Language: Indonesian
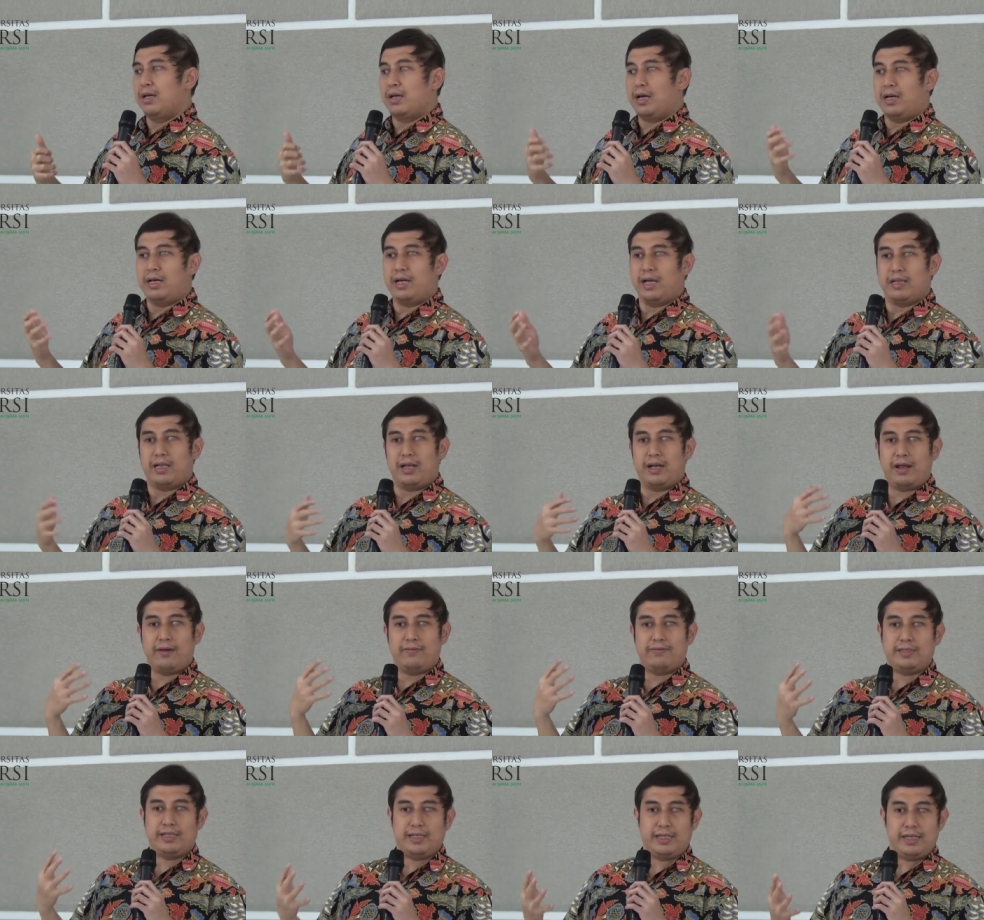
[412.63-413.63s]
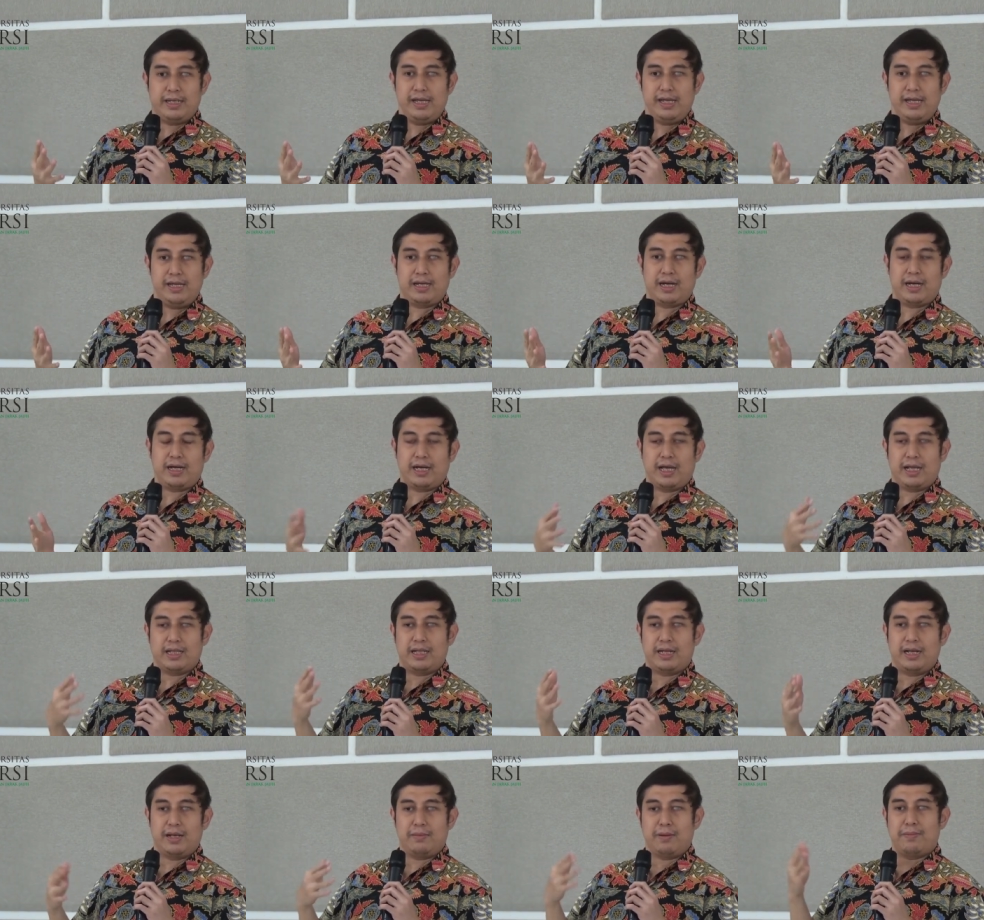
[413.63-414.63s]
kegiatan FGD,
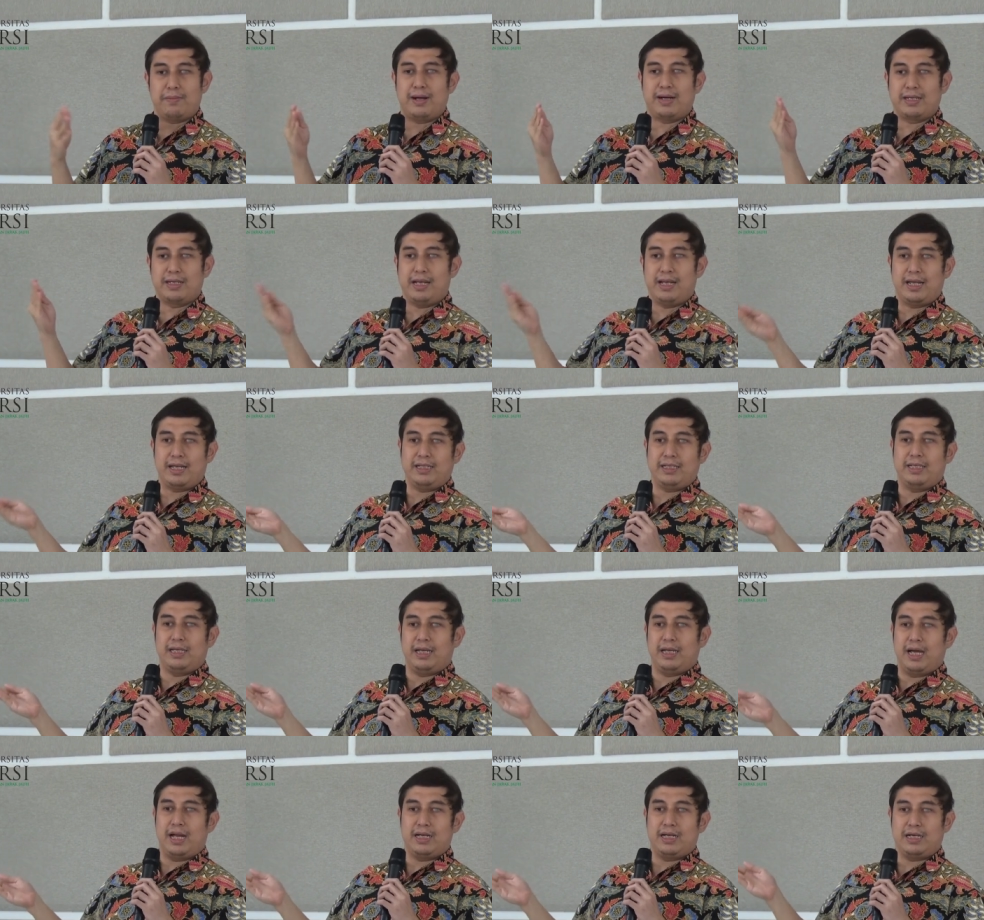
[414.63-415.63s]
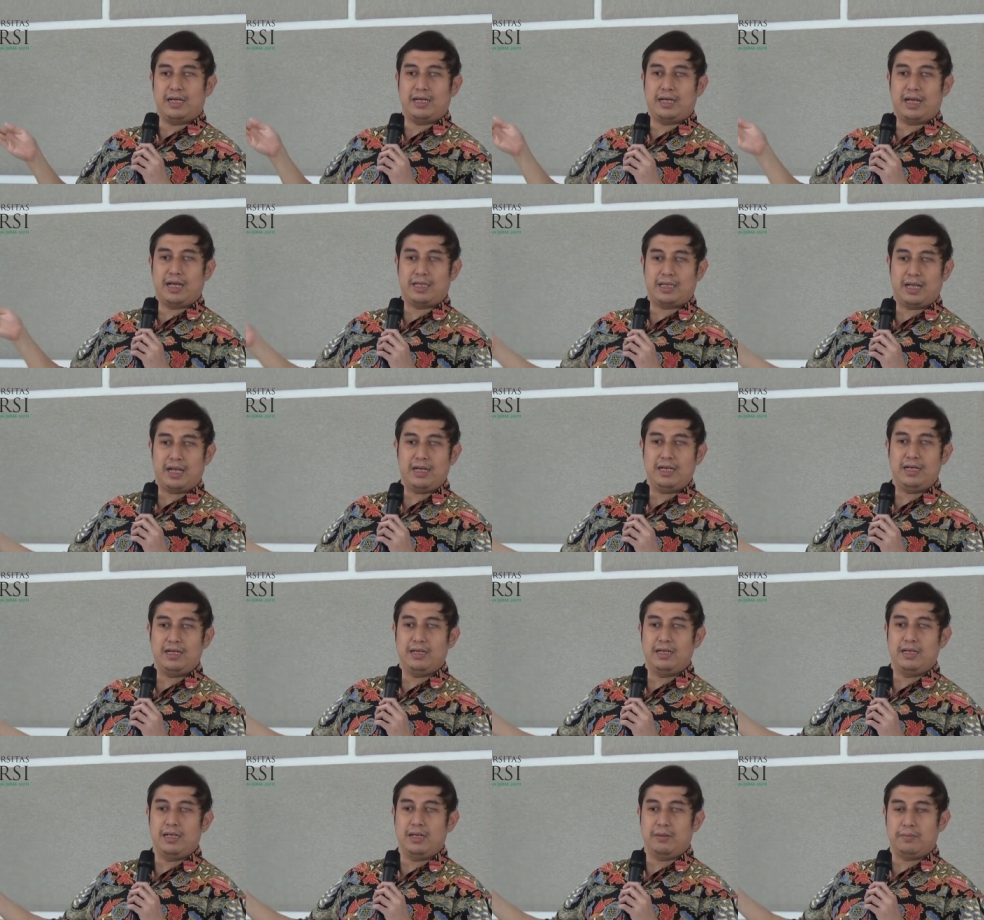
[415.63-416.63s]
kegiatan yang memang relate dengan kegiatan
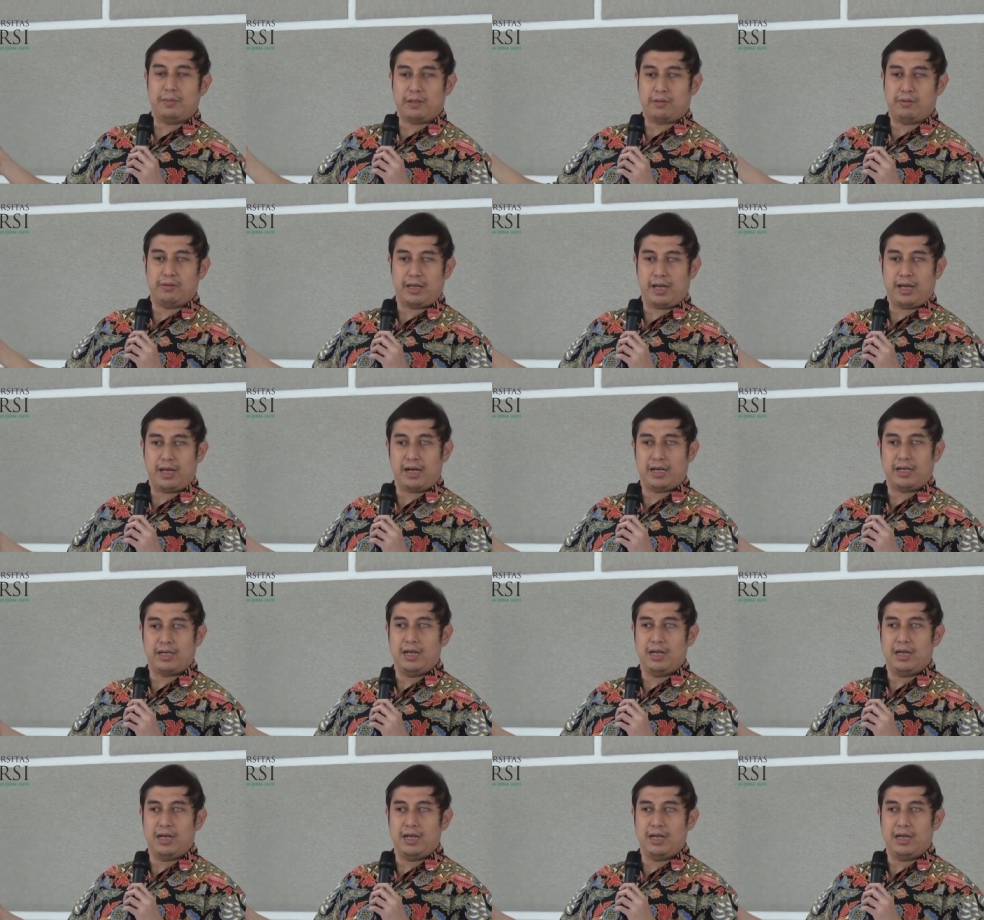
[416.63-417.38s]
perkuliahan.